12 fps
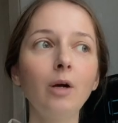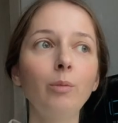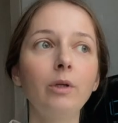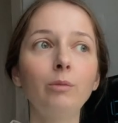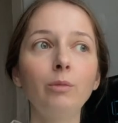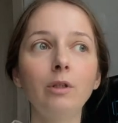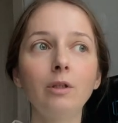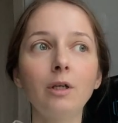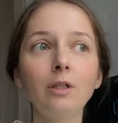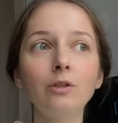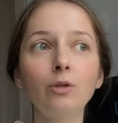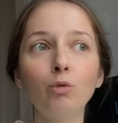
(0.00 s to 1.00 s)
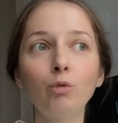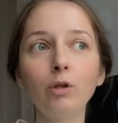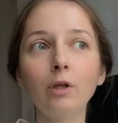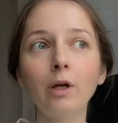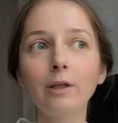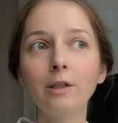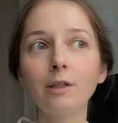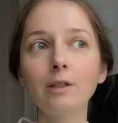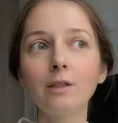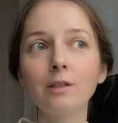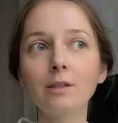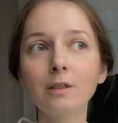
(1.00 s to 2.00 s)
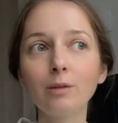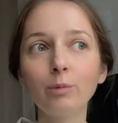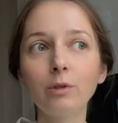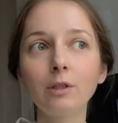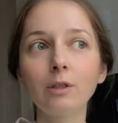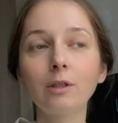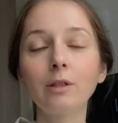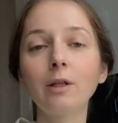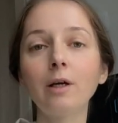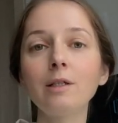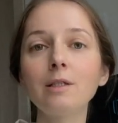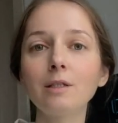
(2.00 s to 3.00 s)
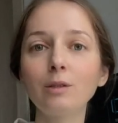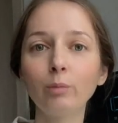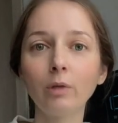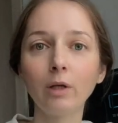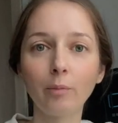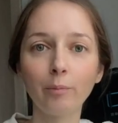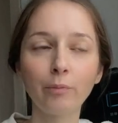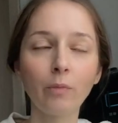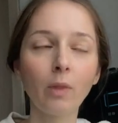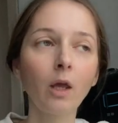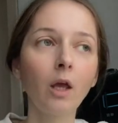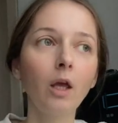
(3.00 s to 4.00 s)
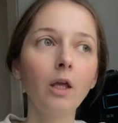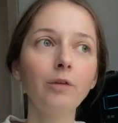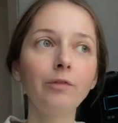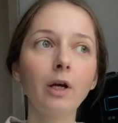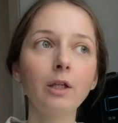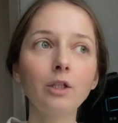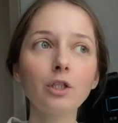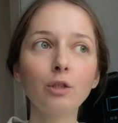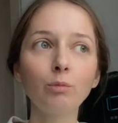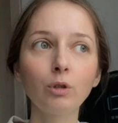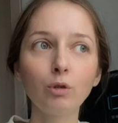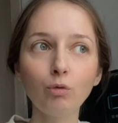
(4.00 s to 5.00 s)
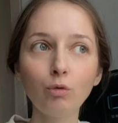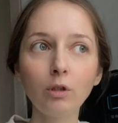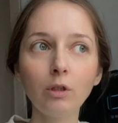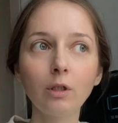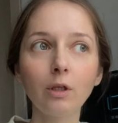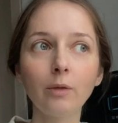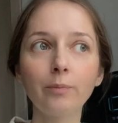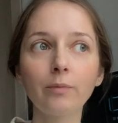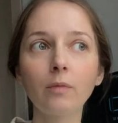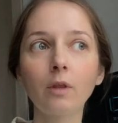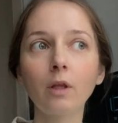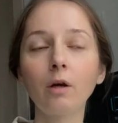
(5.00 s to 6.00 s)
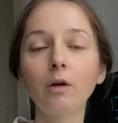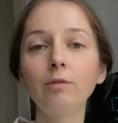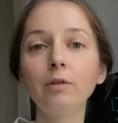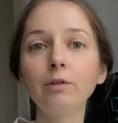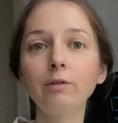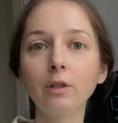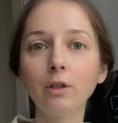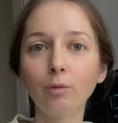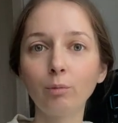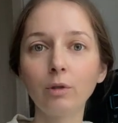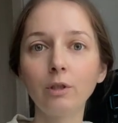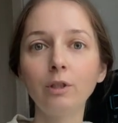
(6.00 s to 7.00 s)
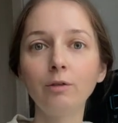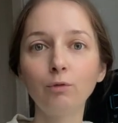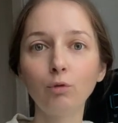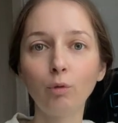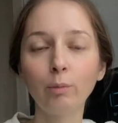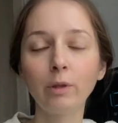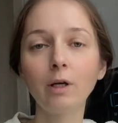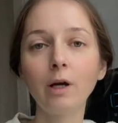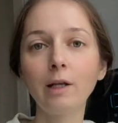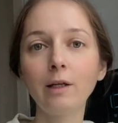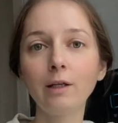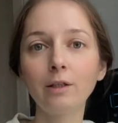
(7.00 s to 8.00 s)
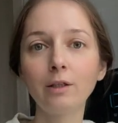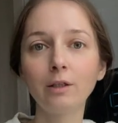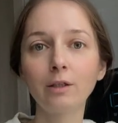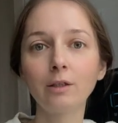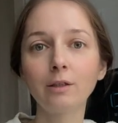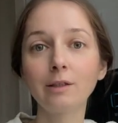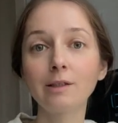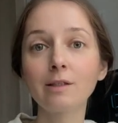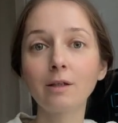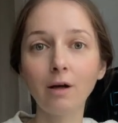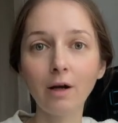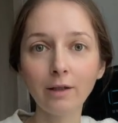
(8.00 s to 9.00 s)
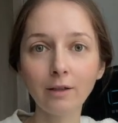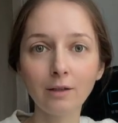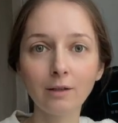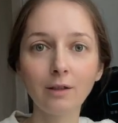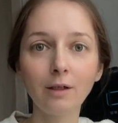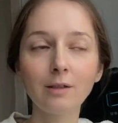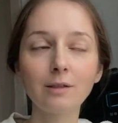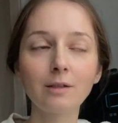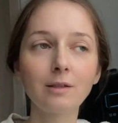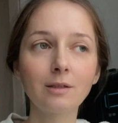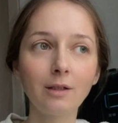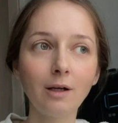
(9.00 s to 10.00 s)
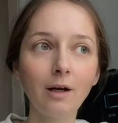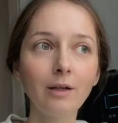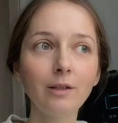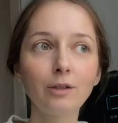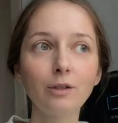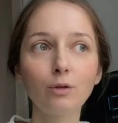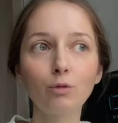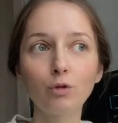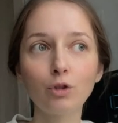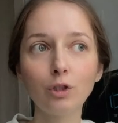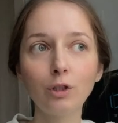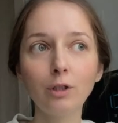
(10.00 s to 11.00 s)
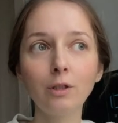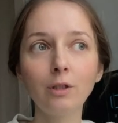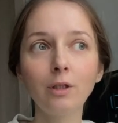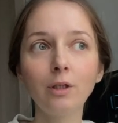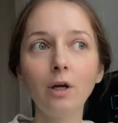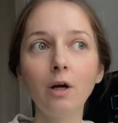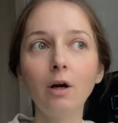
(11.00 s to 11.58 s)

применял кое-какие рецепты на себе. И в конечном итоге выводом его многолетних исканий, да, изысканий, изучений